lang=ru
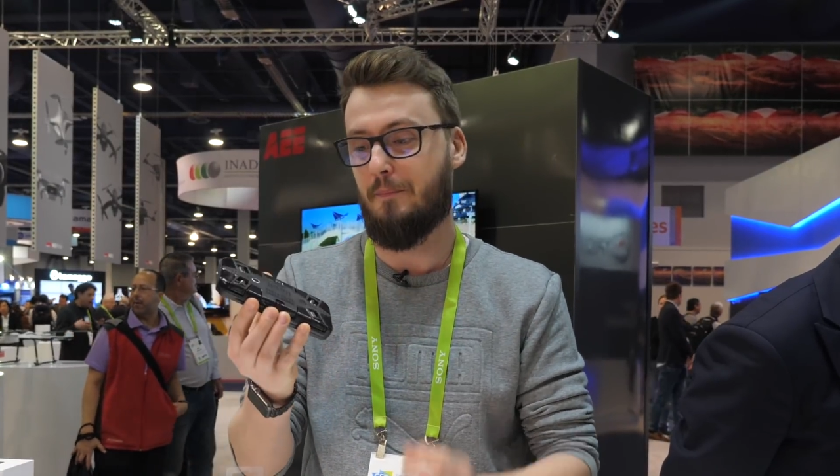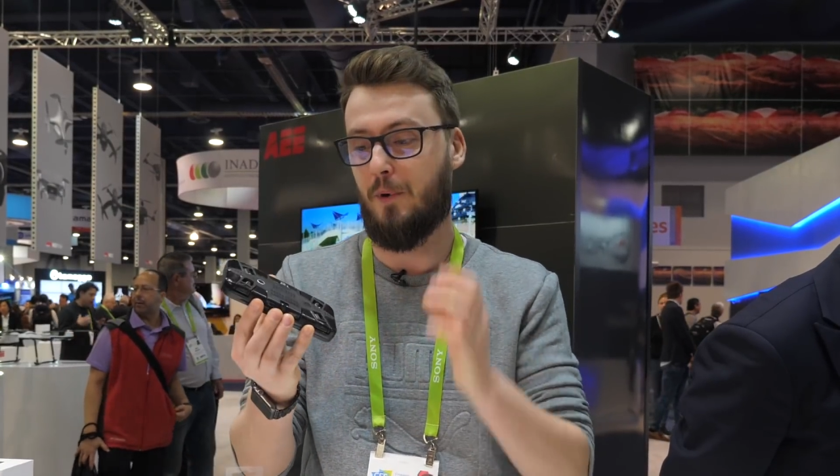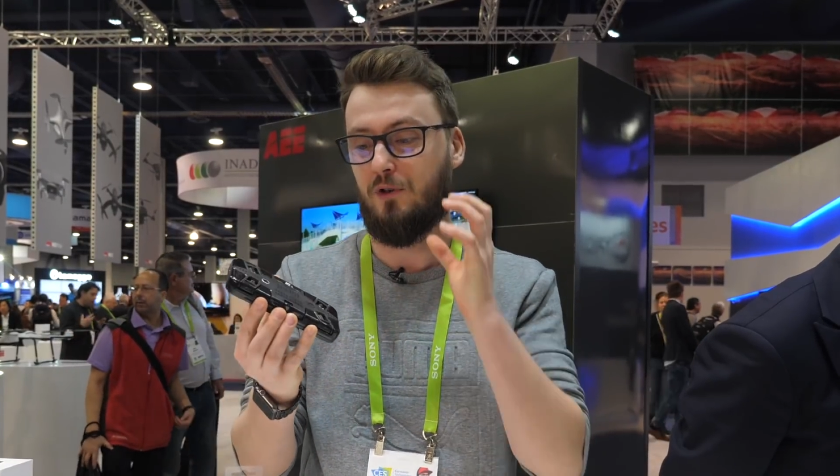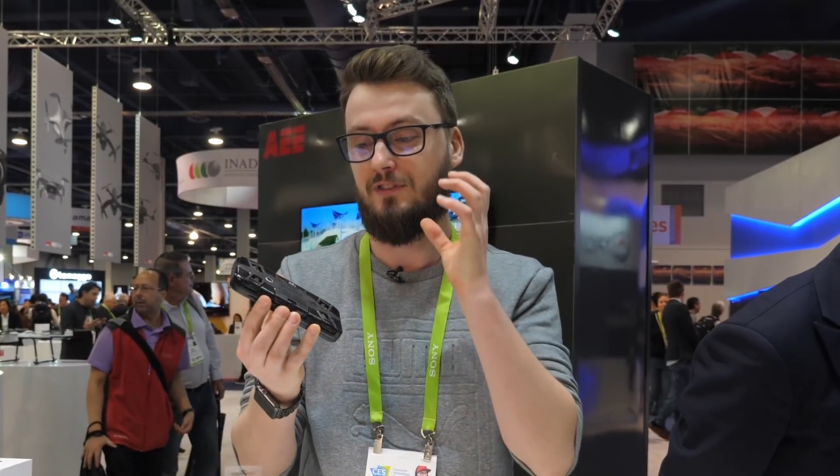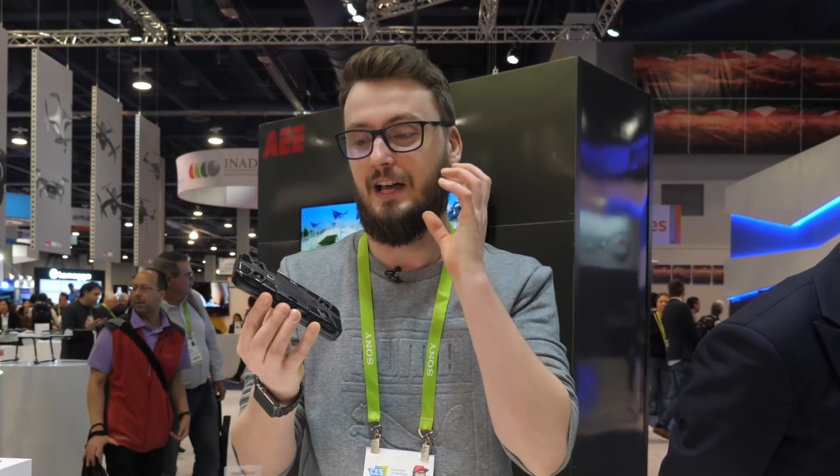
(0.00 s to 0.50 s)

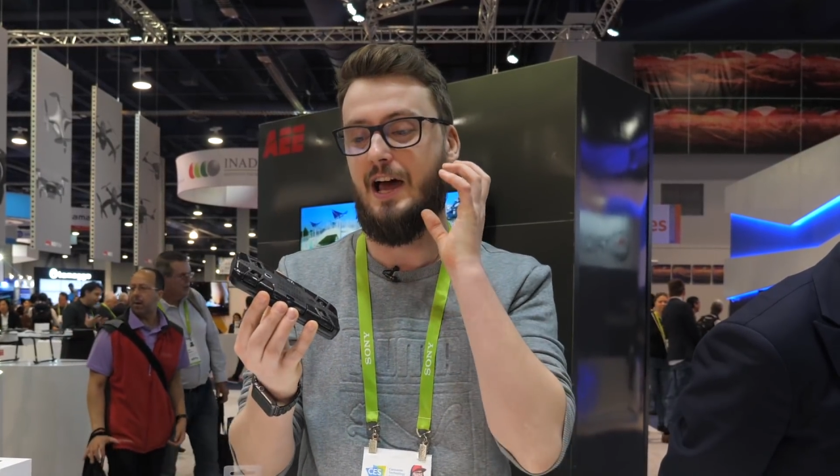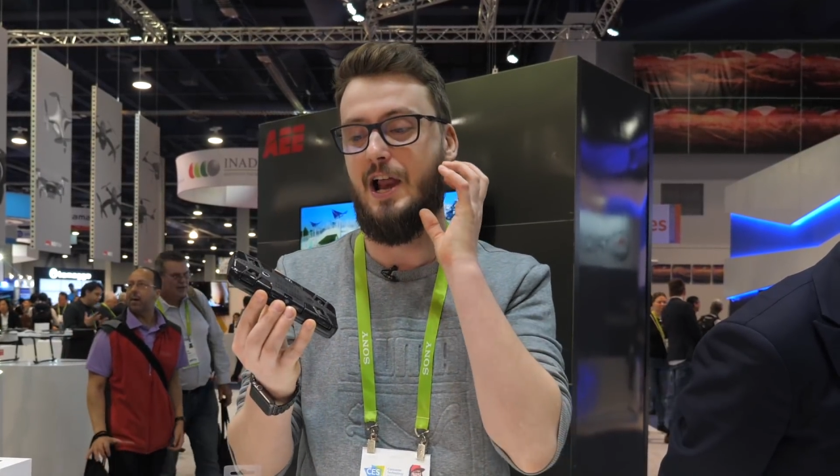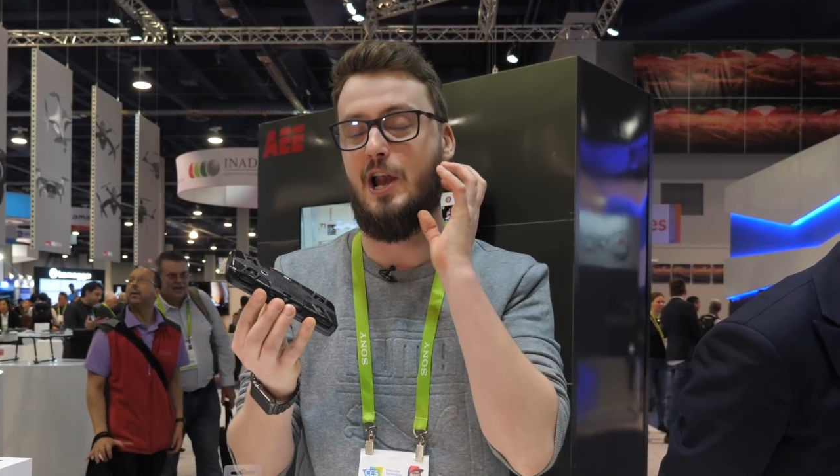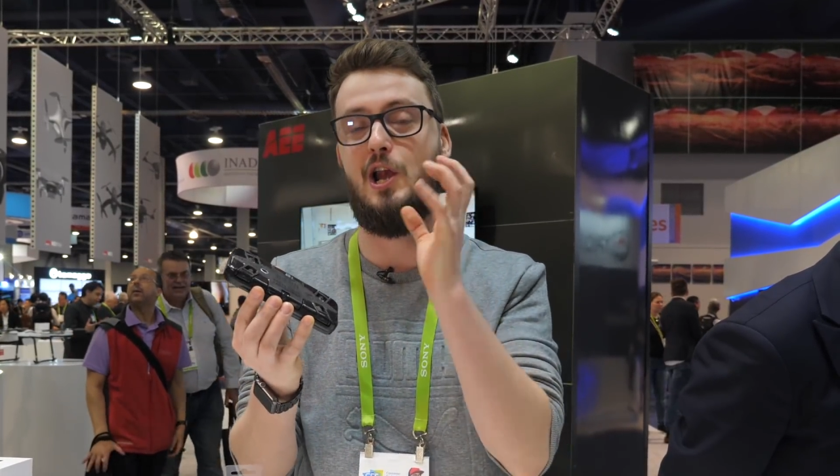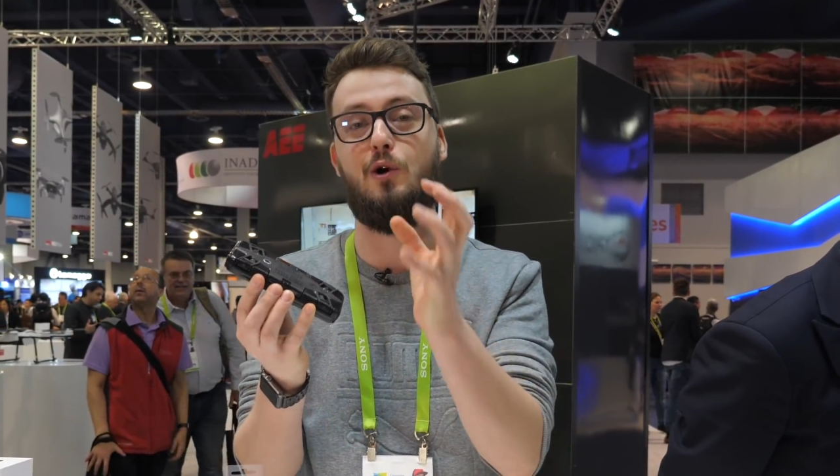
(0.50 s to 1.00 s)
просто
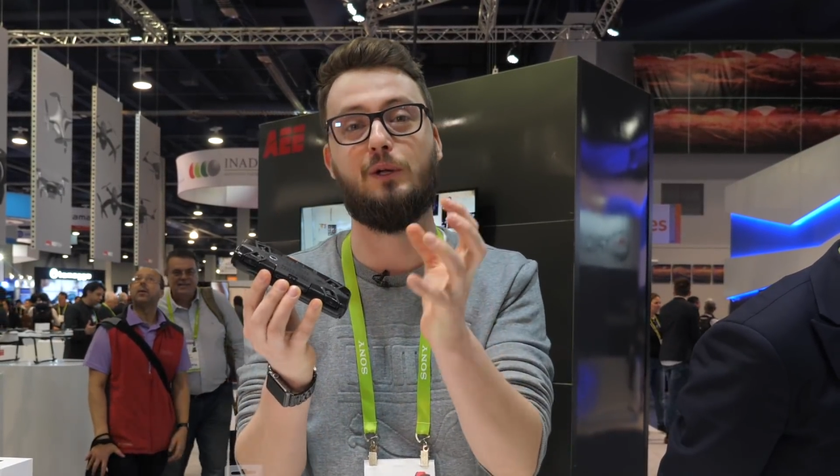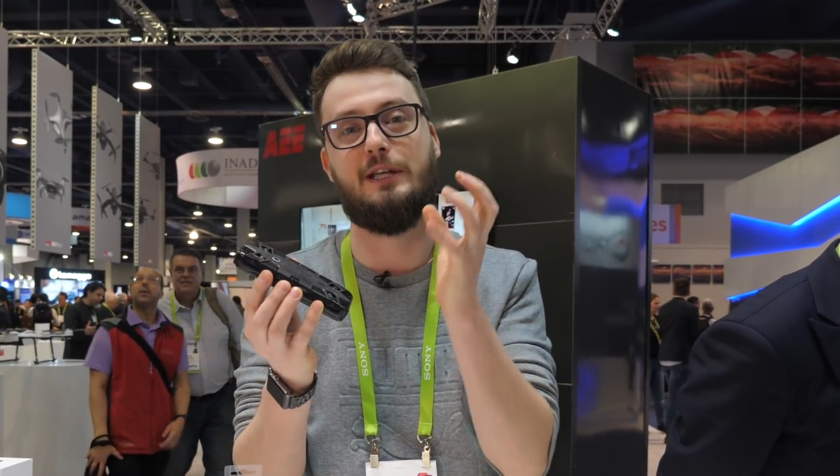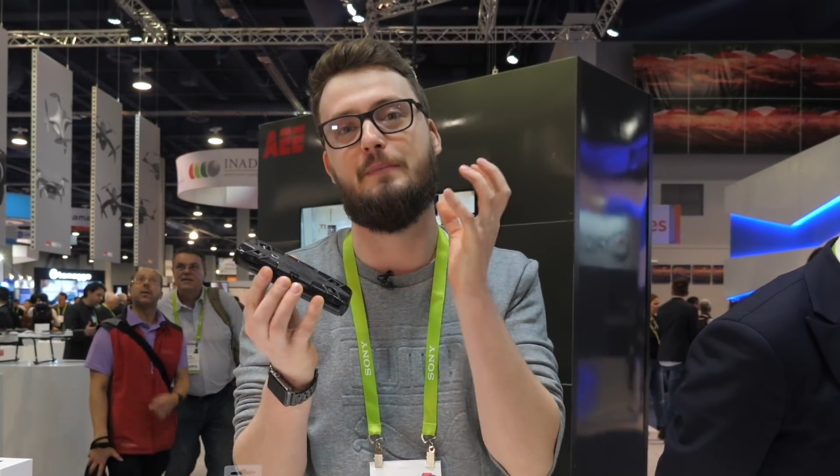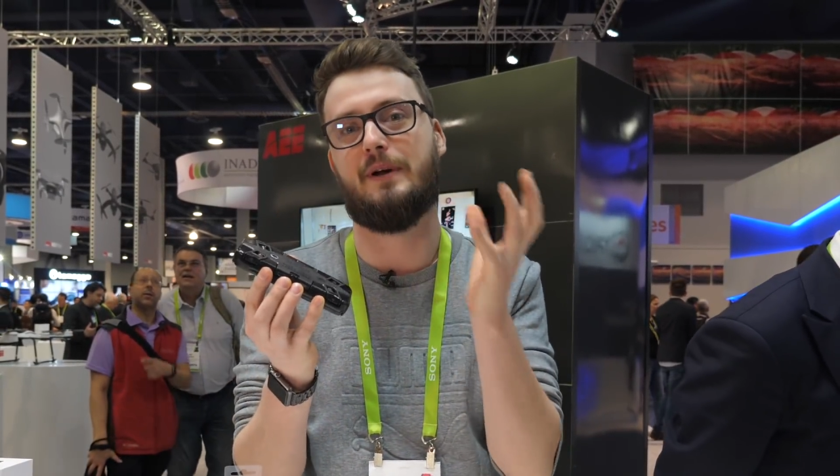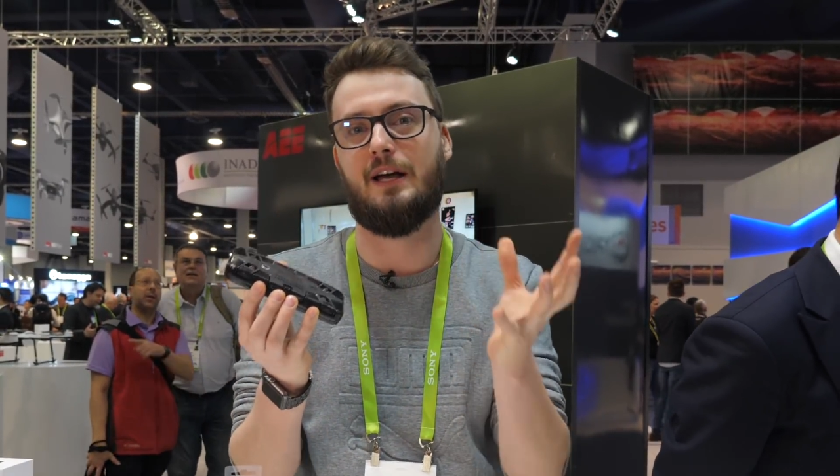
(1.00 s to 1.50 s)

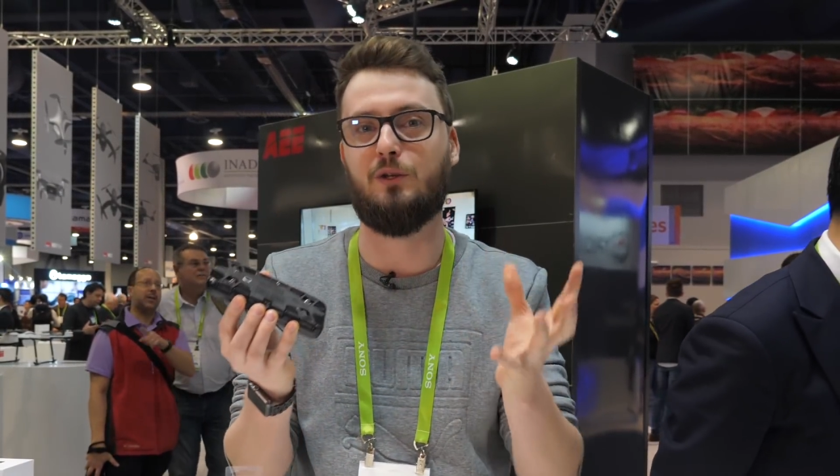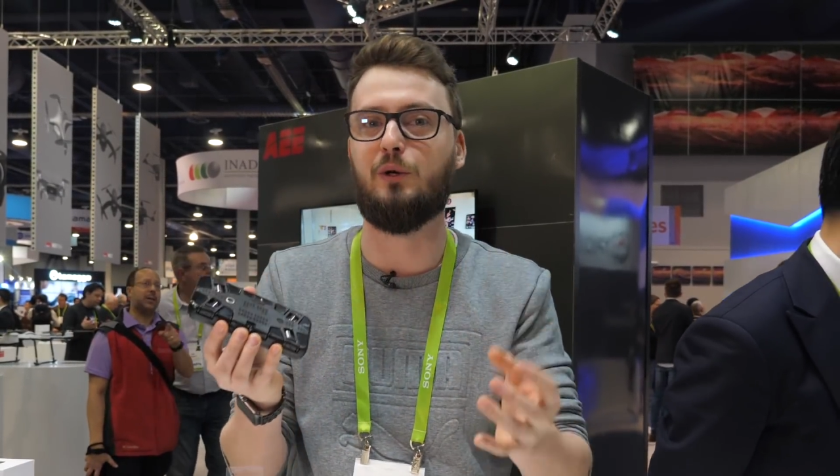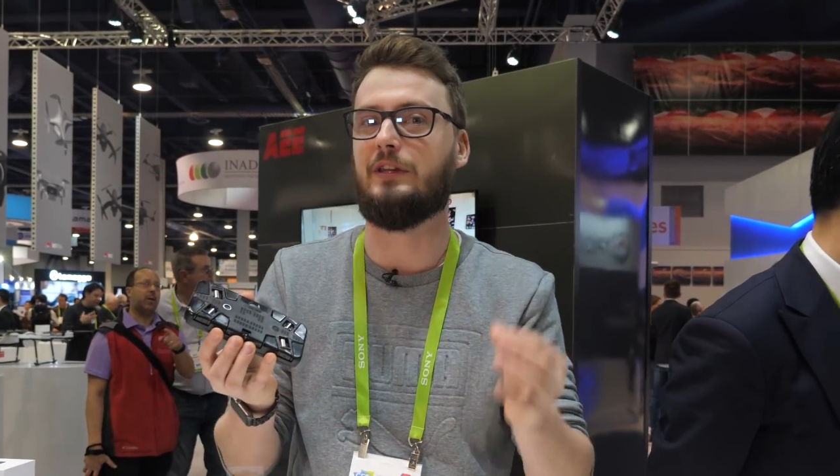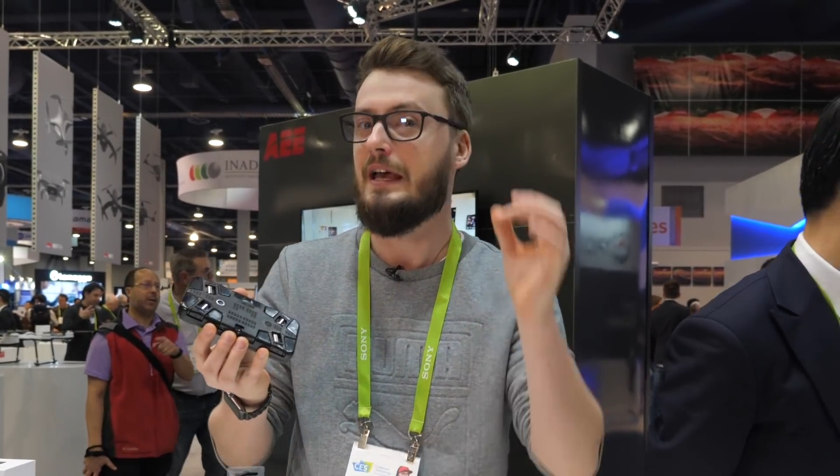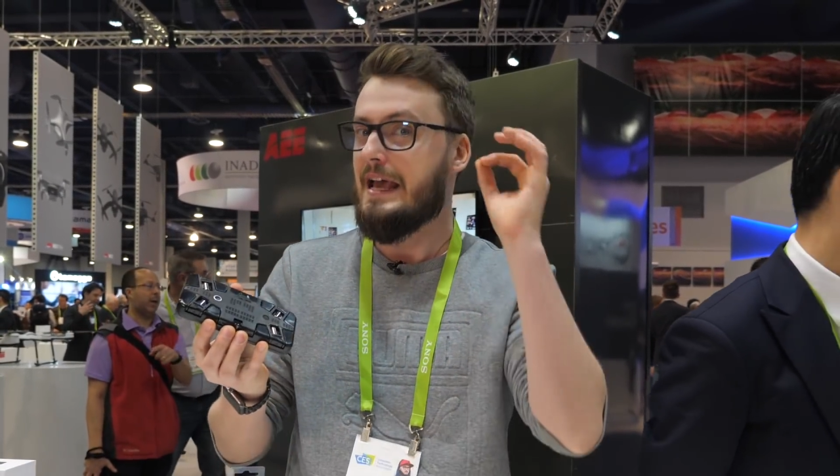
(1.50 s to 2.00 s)
лютый продукт.